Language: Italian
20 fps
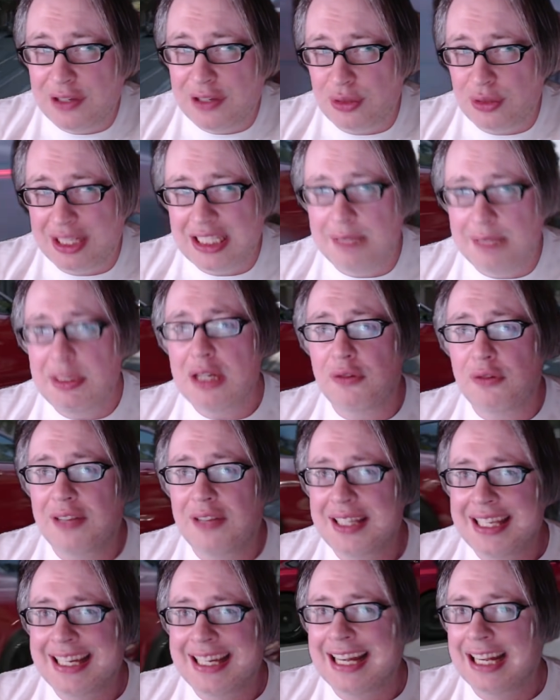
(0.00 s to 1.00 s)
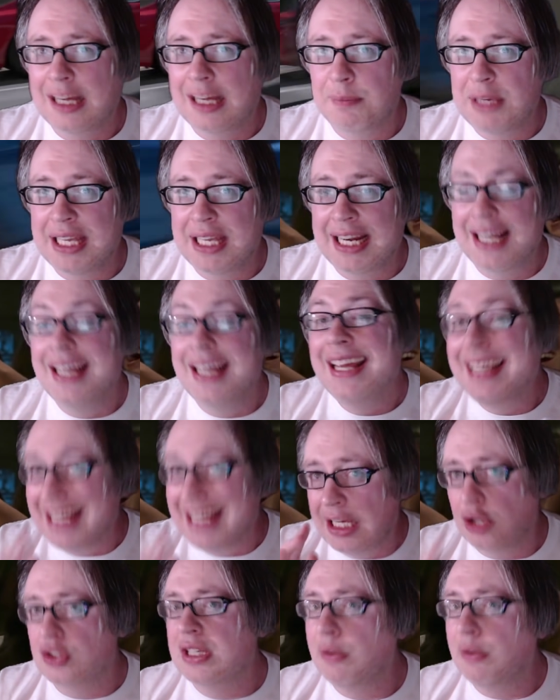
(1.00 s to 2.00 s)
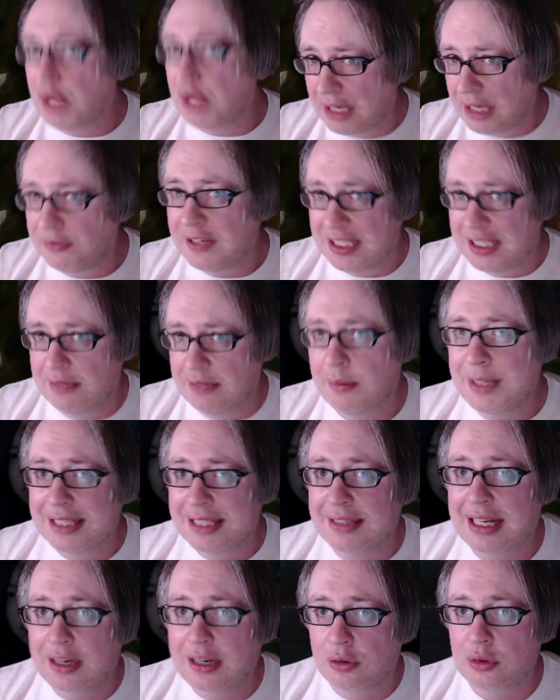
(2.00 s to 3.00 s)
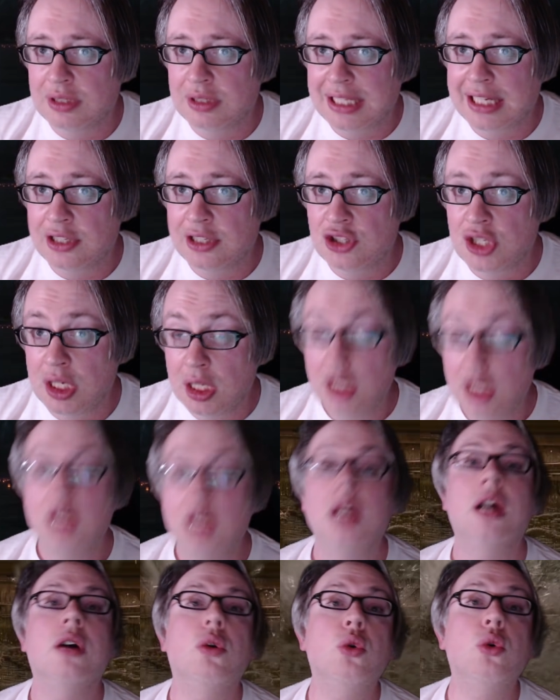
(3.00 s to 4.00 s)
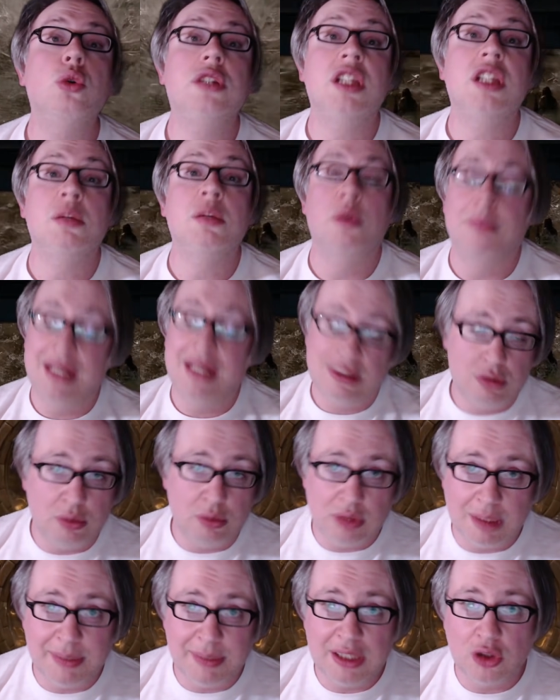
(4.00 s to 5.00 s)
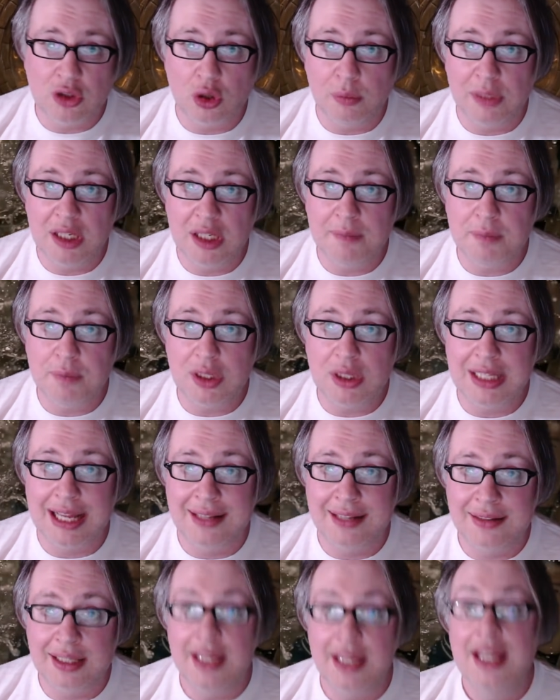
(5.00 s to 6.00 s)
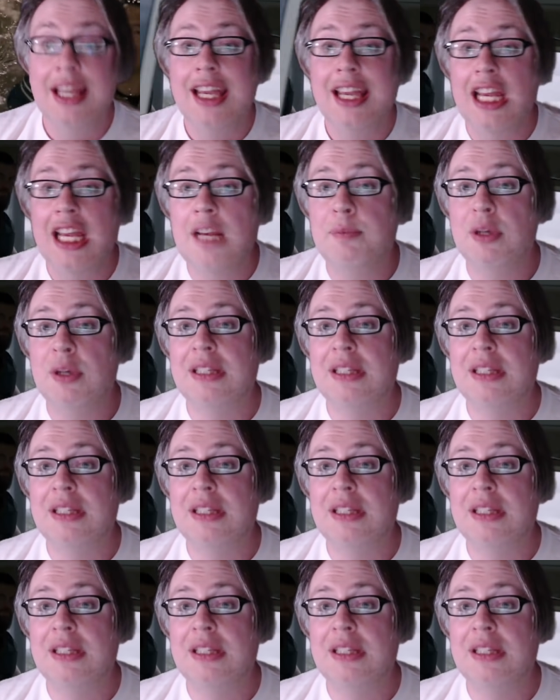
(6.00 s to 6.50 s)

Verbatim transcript: faccio un attimino fatica a capire che cosa voglia effettivamente raccontarci. Ultimo, ma assolutamente non meno importante, il